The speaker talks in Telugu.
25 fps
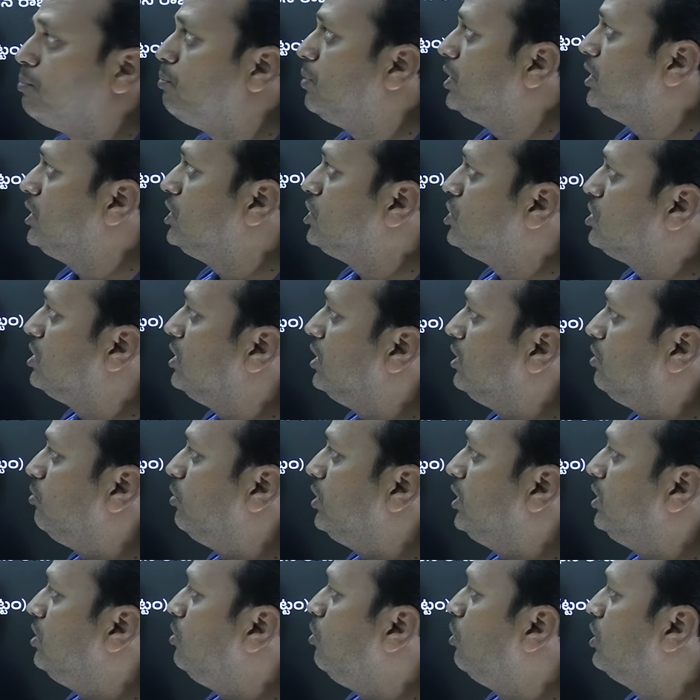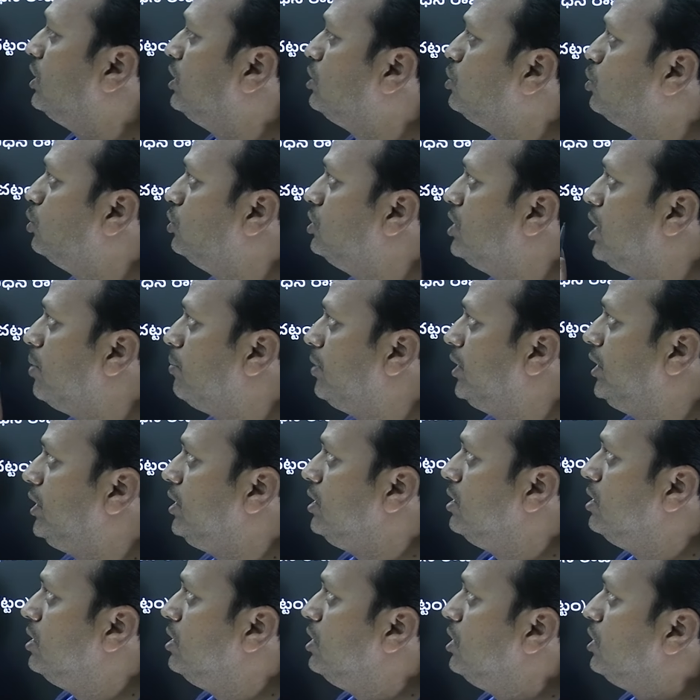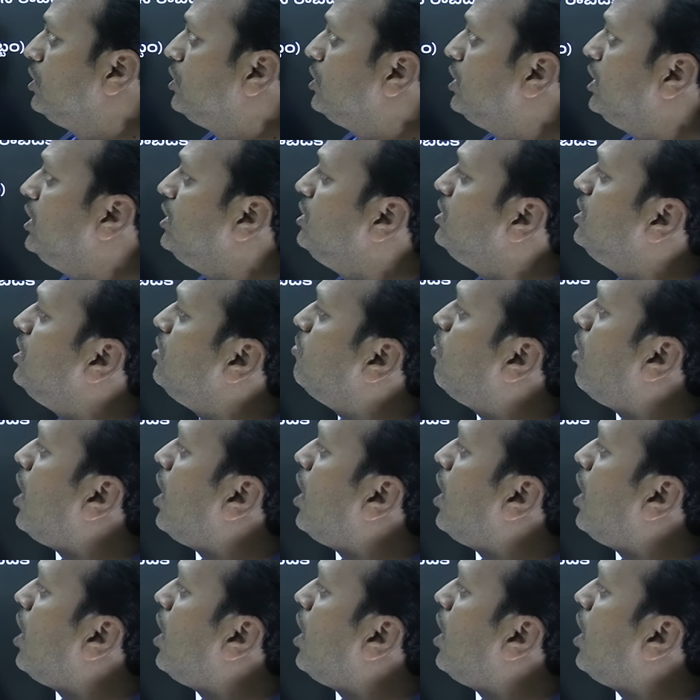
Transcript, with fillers: సంబంధించినటువంటిది ఒకటి చూద్దామండి క్రింది